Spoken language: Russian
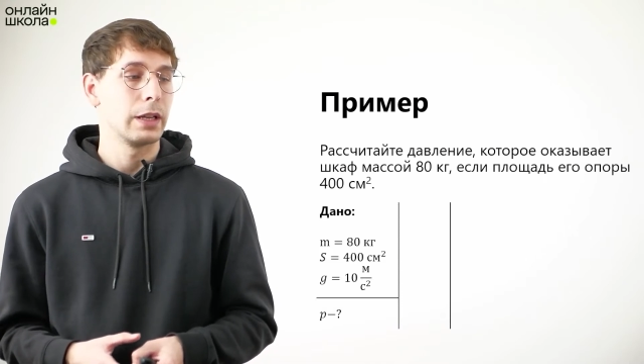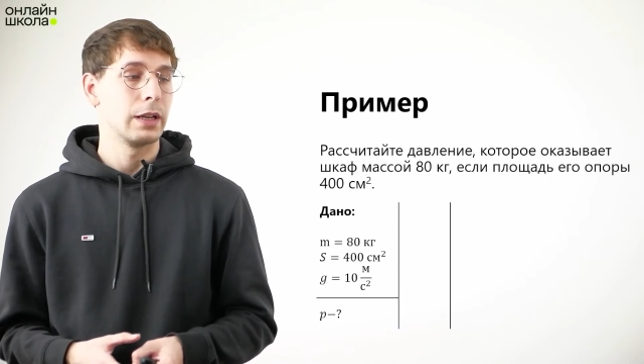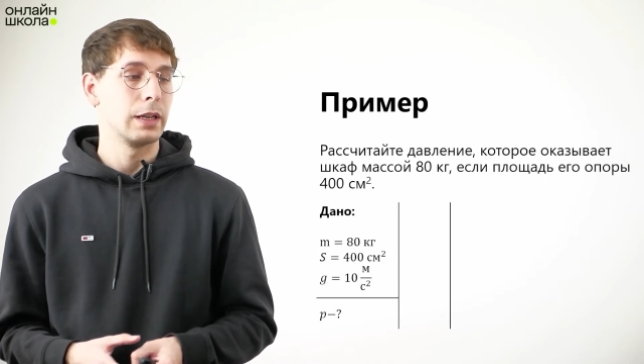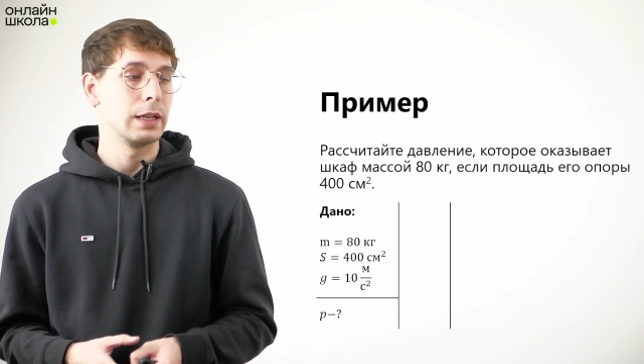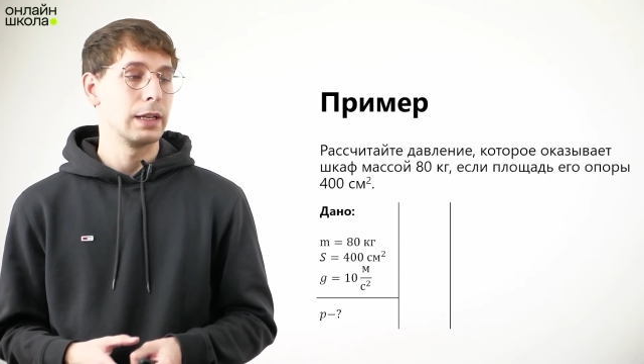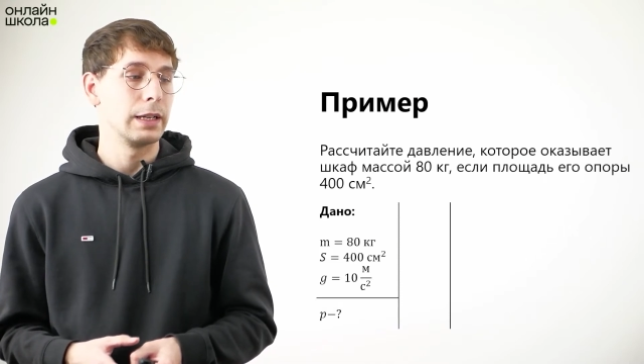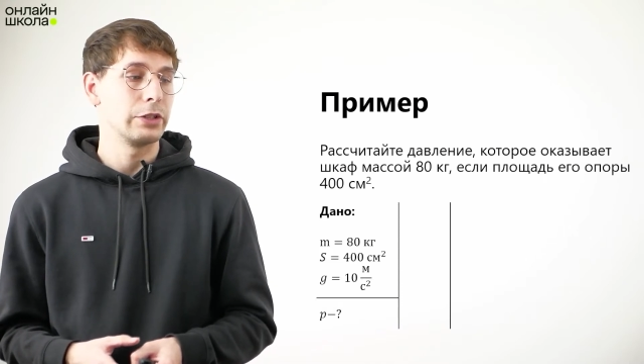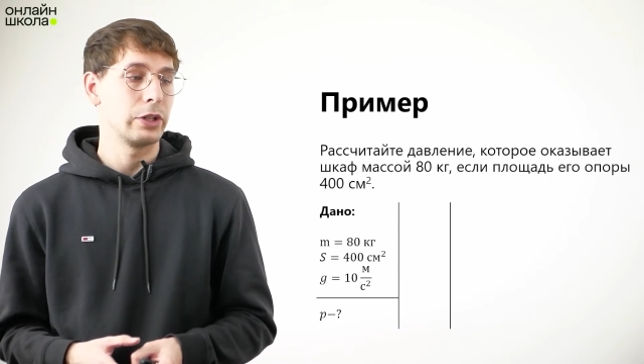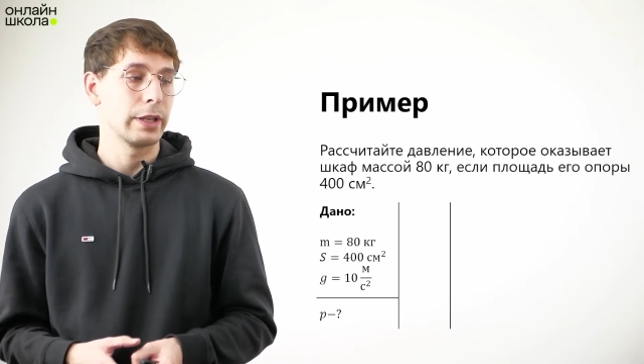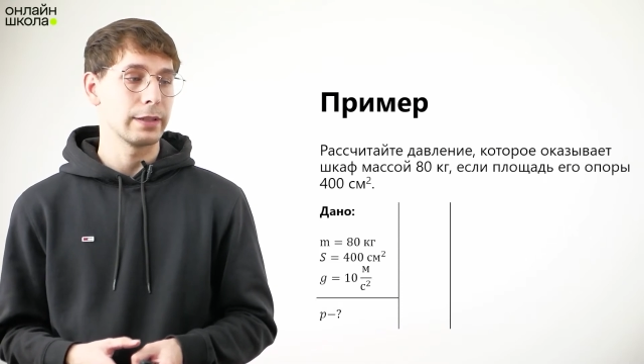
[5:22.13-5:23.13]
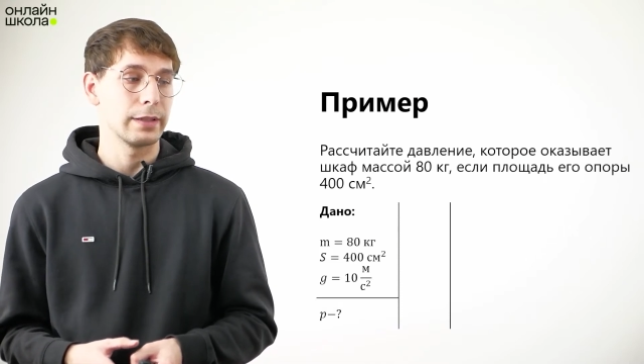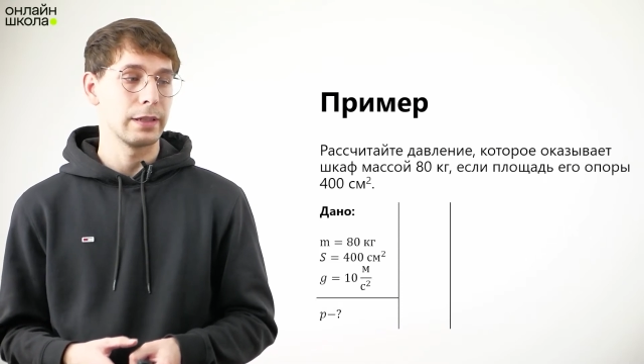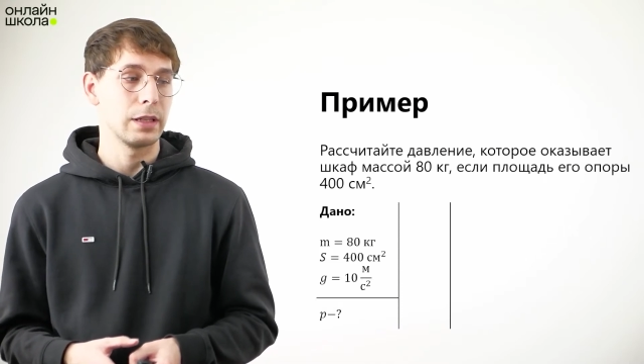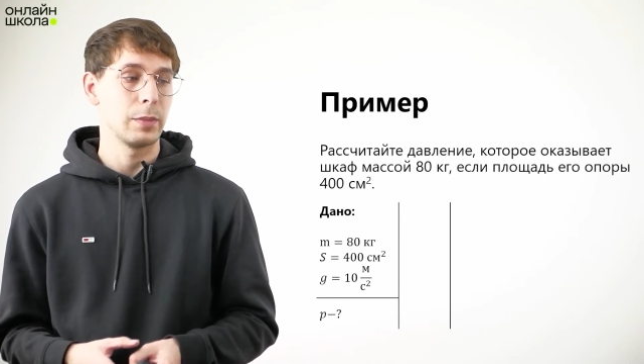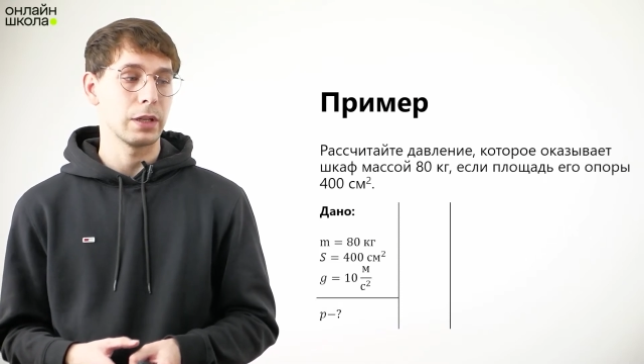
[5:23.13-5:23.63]
400 а,
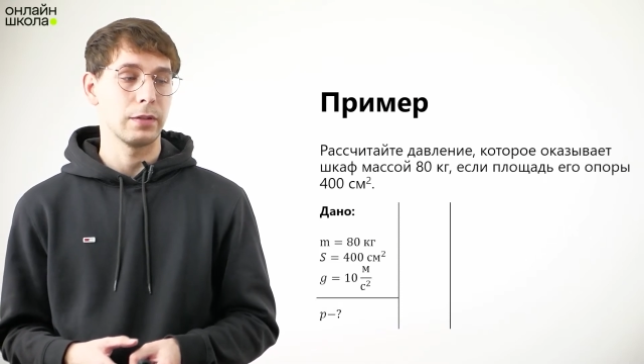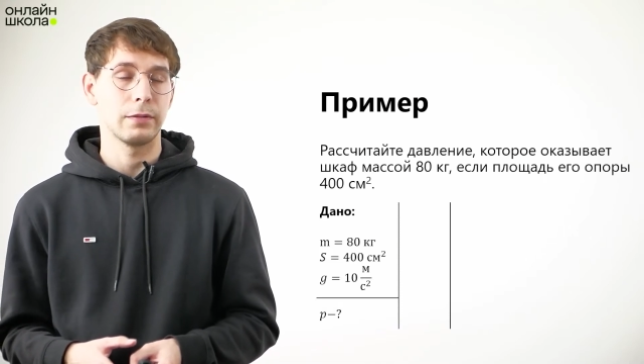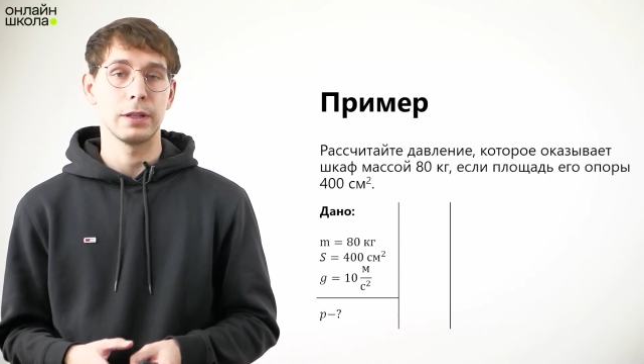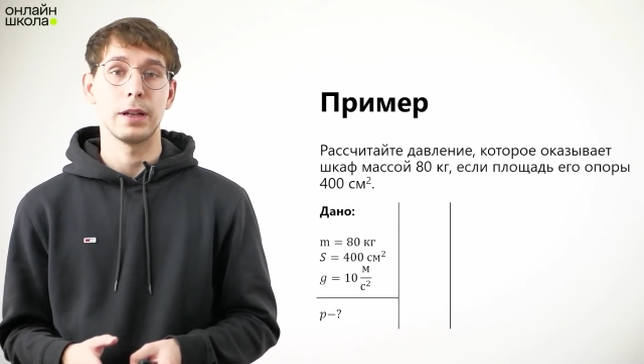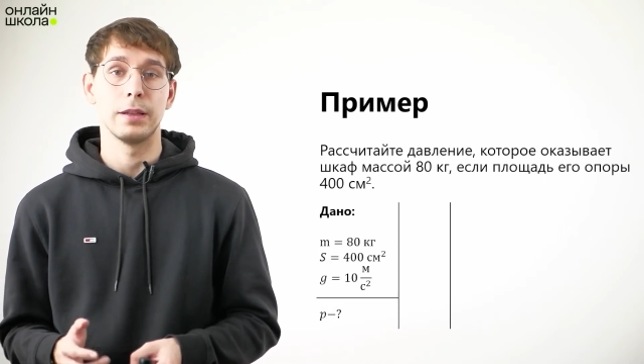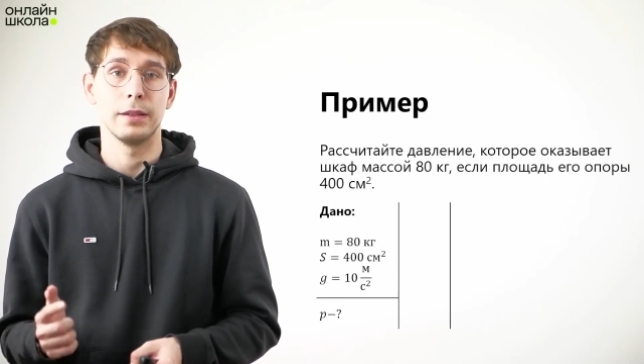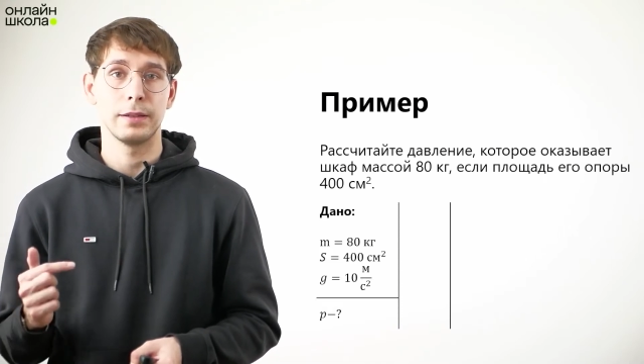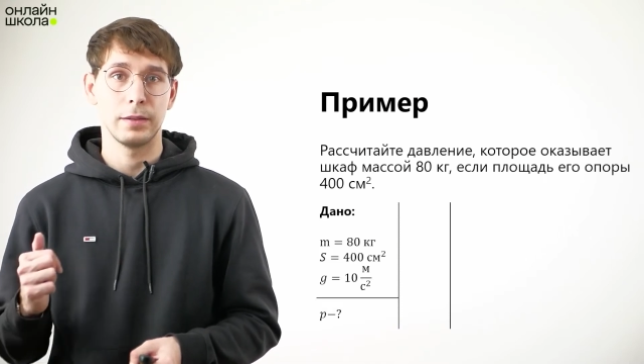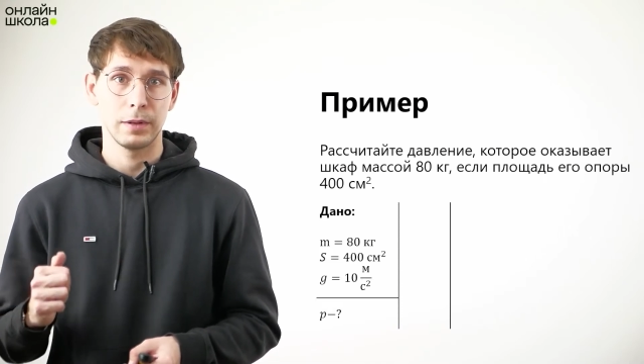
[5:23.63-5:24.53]
сантиметров квадратных.